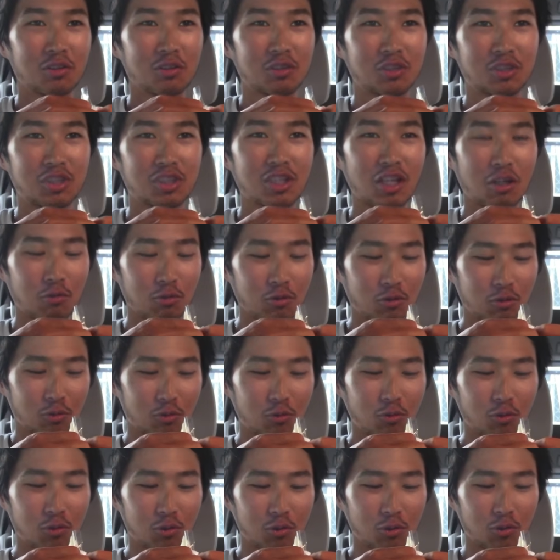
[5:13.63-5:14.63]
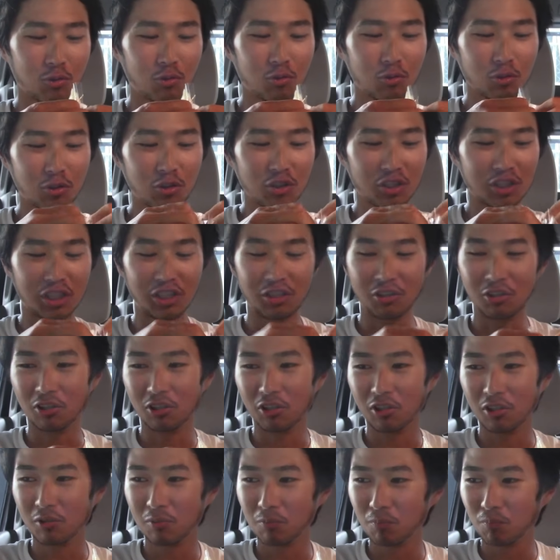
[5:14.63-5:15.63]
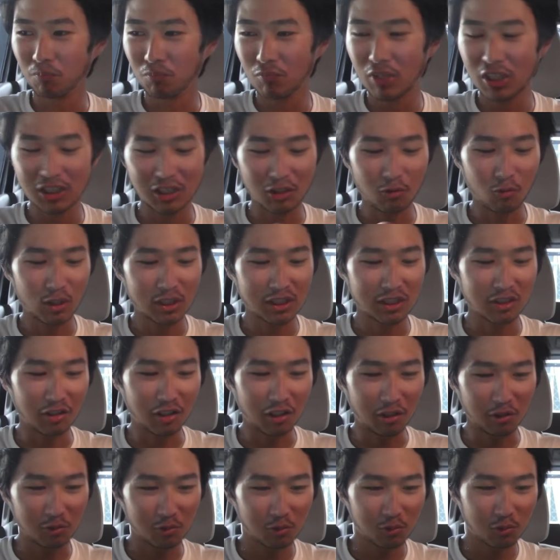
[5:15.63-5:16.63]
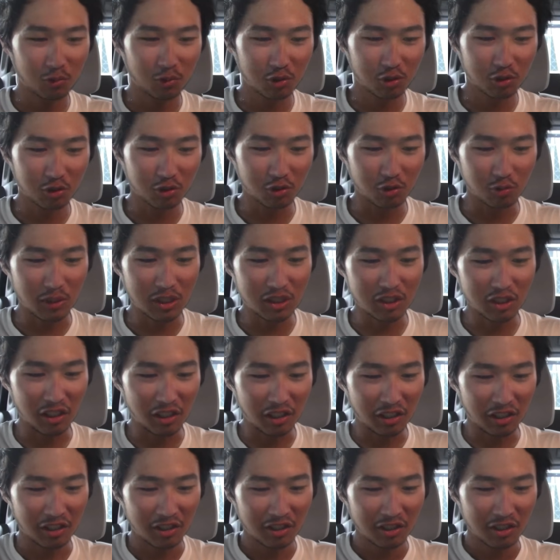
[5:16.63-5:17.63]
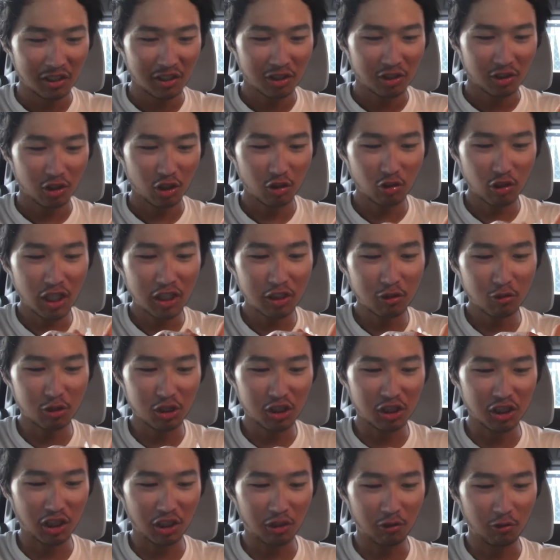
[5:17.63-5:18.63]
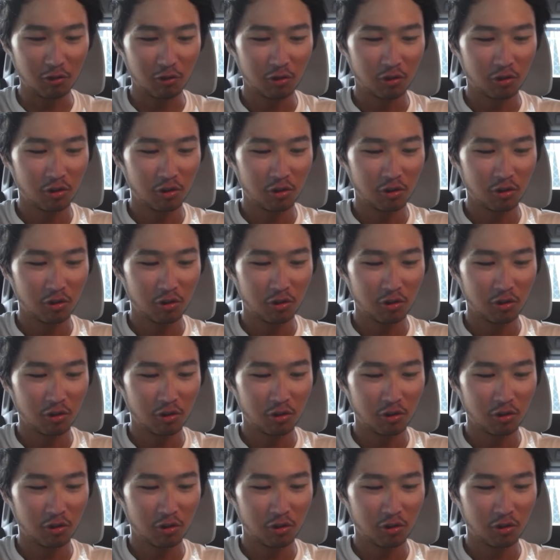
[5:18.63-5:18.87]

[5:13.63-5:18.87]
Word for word: 実はこの、この、このクッキング、マジで終わっちゃうから、これちょっとマジで、ちゃんと開いてほしいんだけど。